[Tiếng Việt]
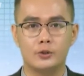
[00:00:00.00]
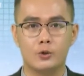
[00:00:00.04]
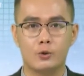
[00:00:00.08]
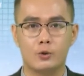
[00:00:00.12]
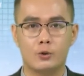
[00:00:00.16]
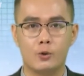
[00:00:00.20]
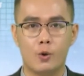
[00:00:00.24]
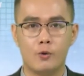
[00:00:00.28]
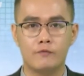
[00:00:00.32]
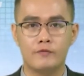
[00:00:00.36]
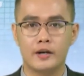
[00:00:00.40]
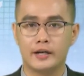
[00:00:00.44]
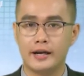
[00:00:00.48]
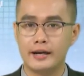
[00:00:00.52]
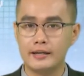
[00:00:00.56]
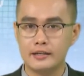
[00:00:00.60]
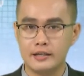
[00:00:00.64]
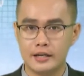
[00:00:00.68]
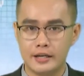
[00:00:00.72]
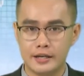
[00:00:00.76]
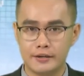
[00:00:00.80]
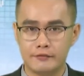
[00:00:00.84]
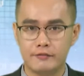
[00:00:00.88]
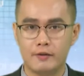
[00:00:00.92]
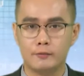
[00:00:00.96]
thuộc khu vực
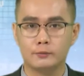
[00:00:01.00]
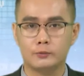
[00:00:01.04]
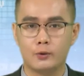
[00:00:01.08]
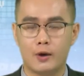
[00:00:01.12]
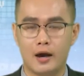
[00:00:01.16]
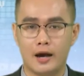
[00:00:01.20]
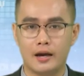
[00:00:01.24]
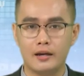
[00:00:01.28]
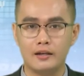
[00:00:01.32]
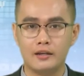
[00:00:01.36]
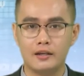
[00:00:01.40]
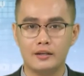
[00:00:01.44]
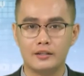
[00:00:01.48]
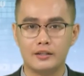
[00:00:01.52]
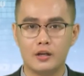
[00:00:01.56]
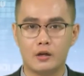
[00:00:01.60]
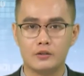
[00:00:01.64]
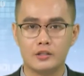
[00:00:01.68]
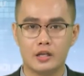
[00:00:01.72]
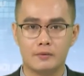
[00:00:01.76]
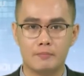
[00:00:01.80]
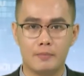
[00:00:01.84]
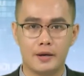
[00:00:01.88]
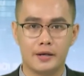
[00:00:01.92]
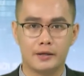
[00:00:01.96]
cách ly phong tỏa
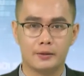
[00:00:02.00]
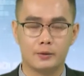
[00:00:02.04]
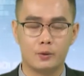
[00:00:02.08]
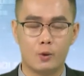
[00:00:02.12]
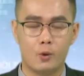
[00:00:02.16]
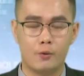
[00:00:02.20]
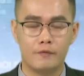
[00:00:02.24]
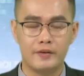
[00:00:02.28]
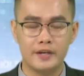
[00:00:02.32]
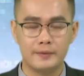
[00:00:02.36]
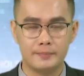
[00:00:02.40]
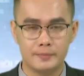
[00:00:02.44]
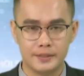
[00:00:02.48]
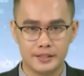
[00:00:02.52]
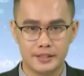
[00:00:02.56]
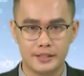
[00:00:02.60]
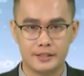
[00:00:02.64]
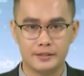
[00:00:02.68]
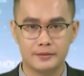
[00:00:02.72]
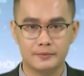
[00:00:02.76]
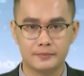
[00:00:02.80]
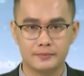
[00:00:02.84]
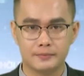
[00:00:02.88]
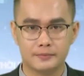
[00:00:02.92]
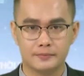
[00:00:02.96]
do dịch bệnh
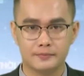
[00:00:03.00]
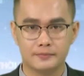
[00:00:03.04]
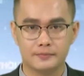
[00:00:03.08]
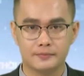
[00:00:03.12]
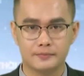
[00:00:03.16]
COVID-19.